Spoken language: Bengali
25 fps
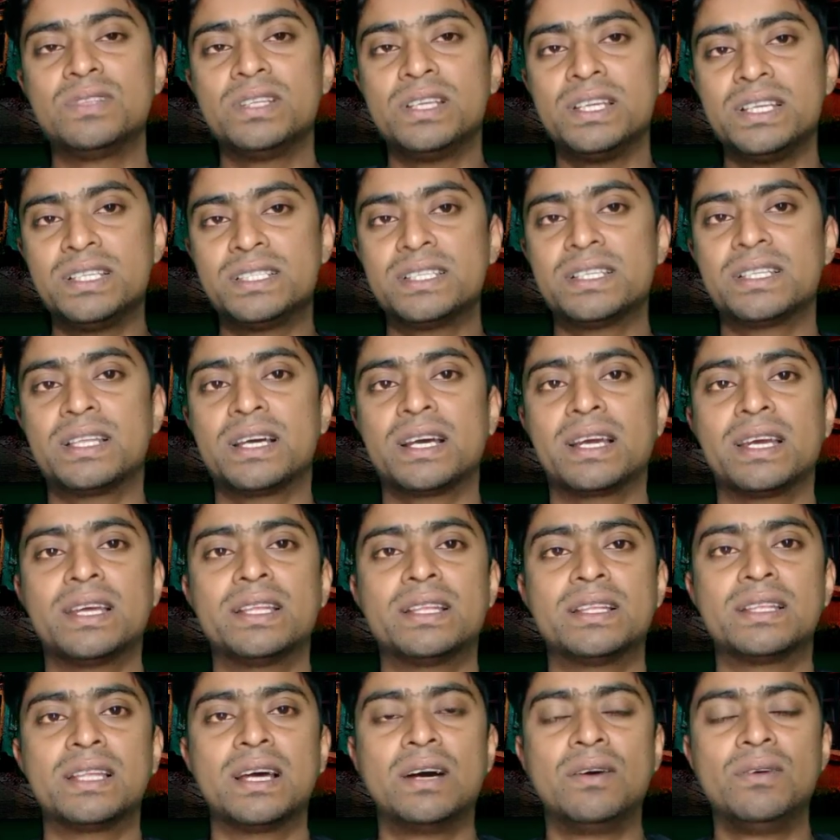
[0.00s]
যদি নিচে থাকে
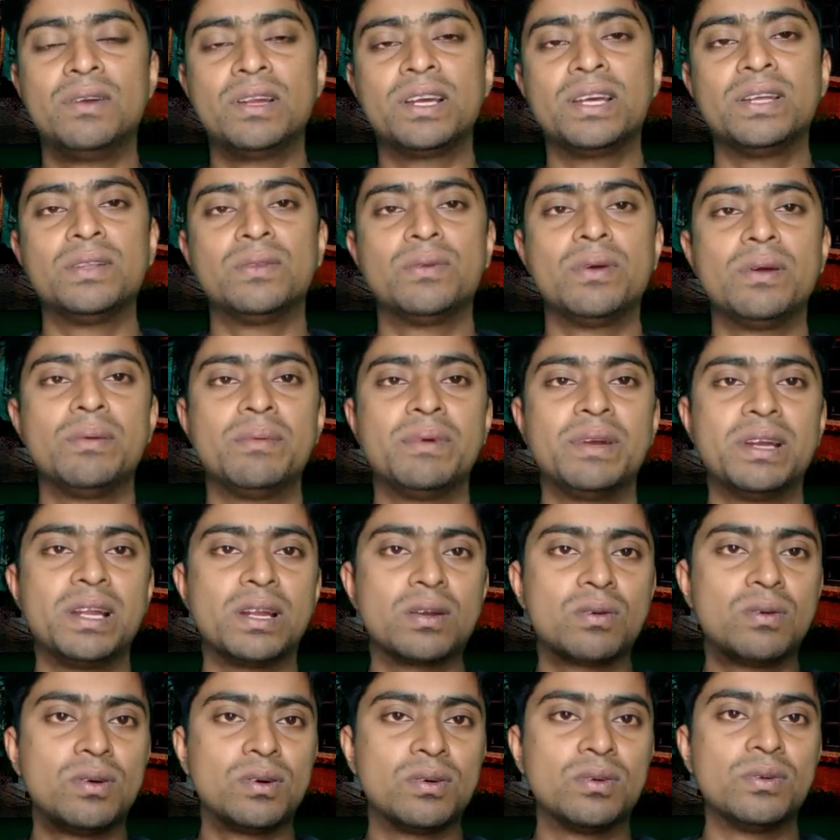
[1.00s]
তাহলে কিন্তু এই
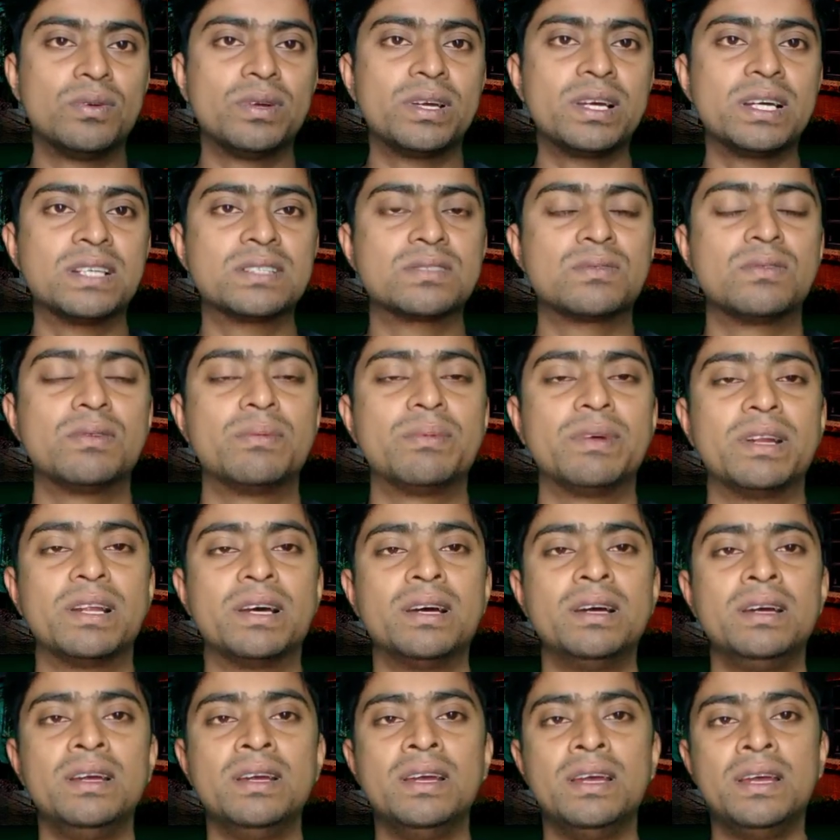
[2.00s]
মিটার কখনোই কাজ করবে না
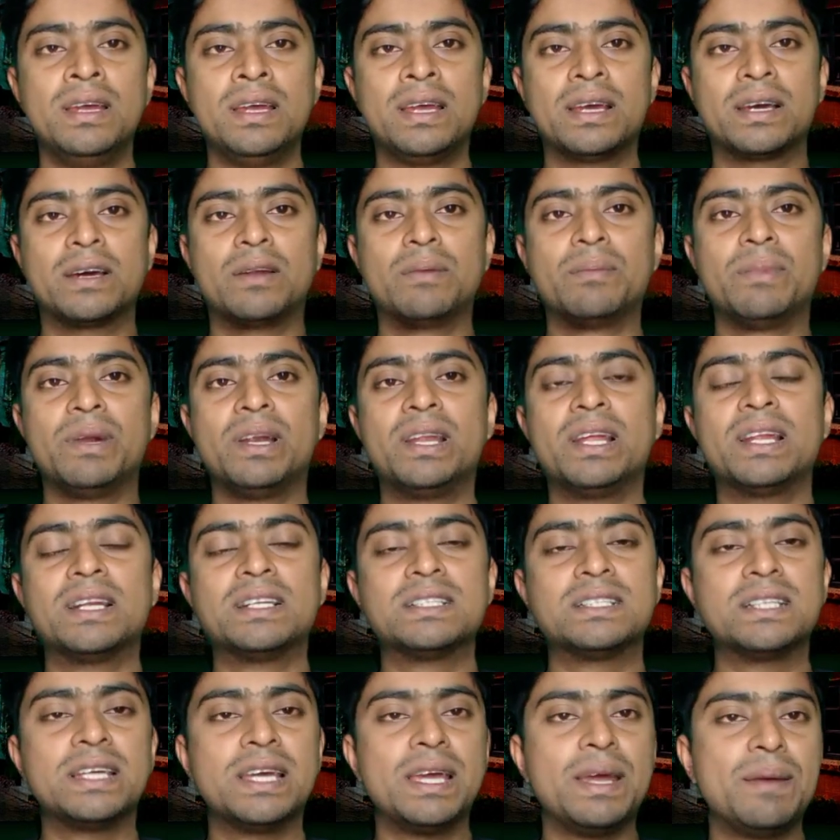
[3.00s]
কারণ
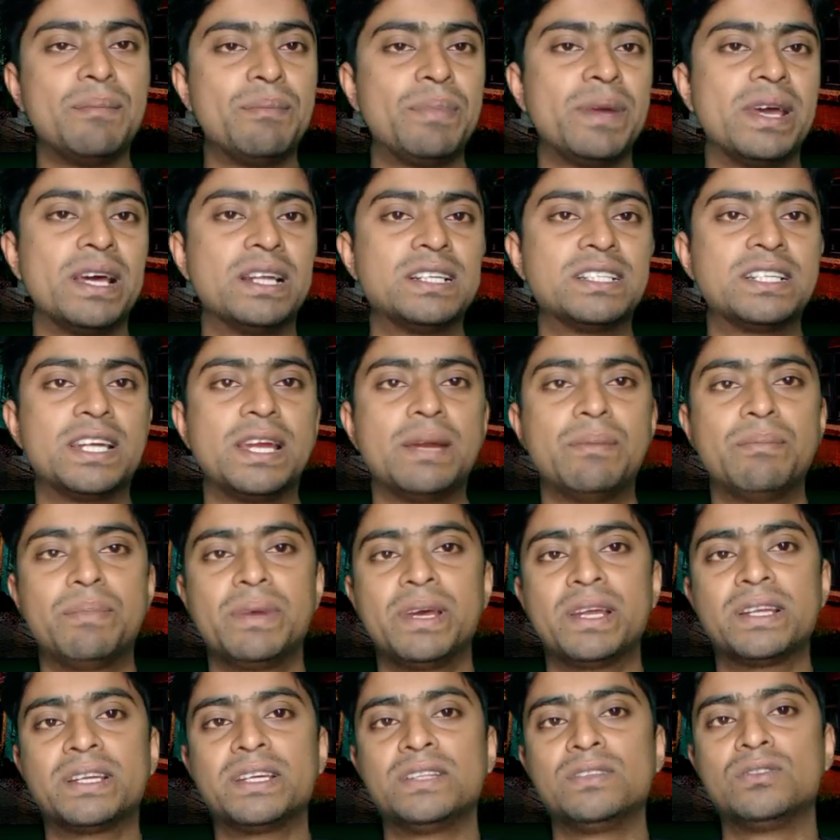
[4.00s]
মিটারের যে এম্পিয়ার সেই
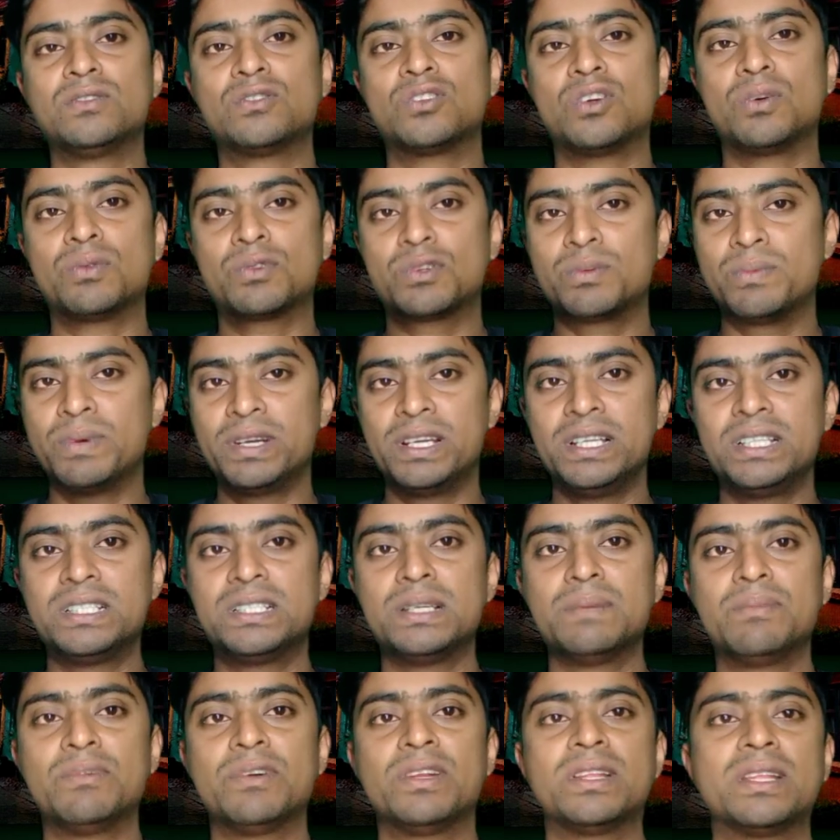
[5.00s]
এম্পিয়ার কিন্তু সবসময়
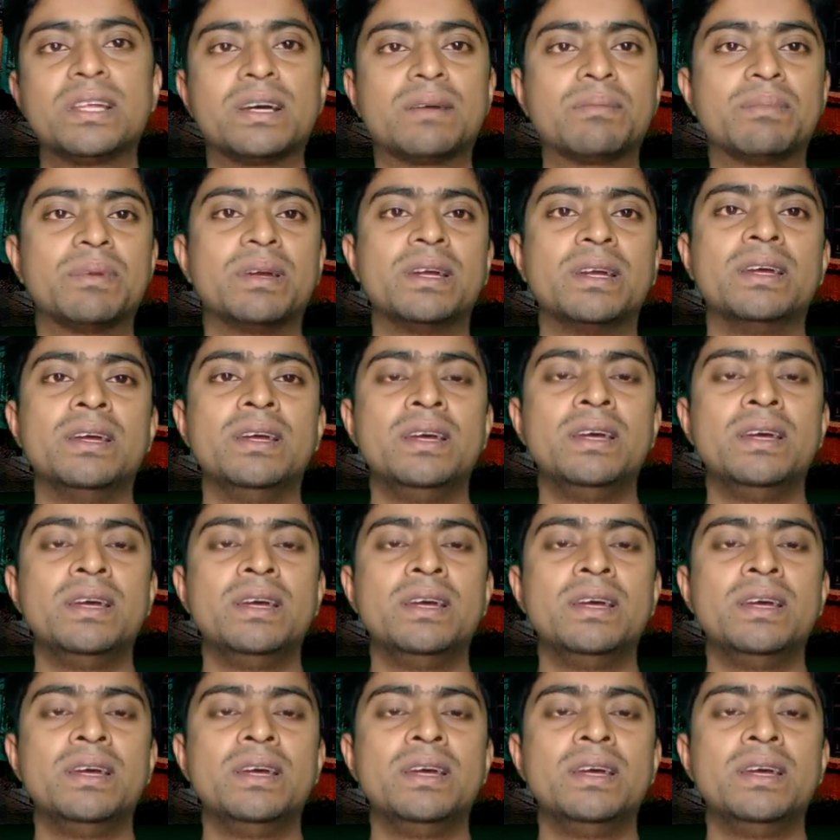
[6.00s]
নিচে পড়ে থাকবে